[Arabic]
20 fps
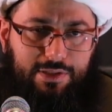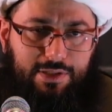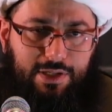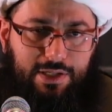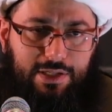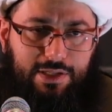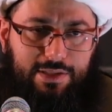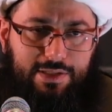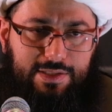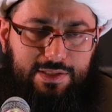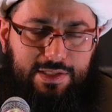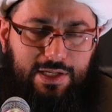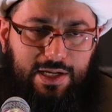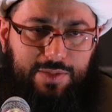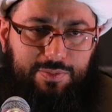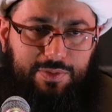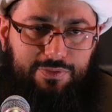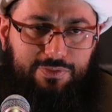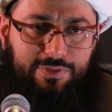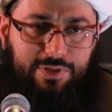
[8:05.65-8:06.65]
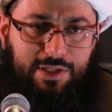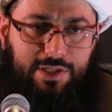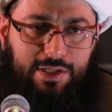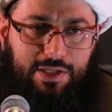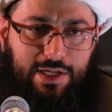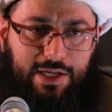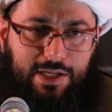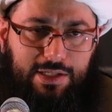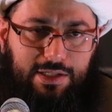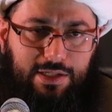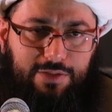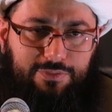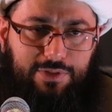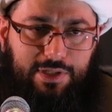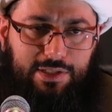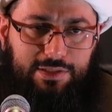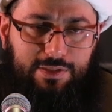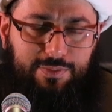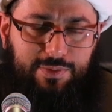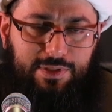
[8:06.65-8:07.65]
الذي زعم فيه ان
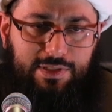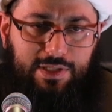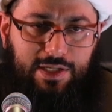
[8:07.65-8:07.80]
فاطمه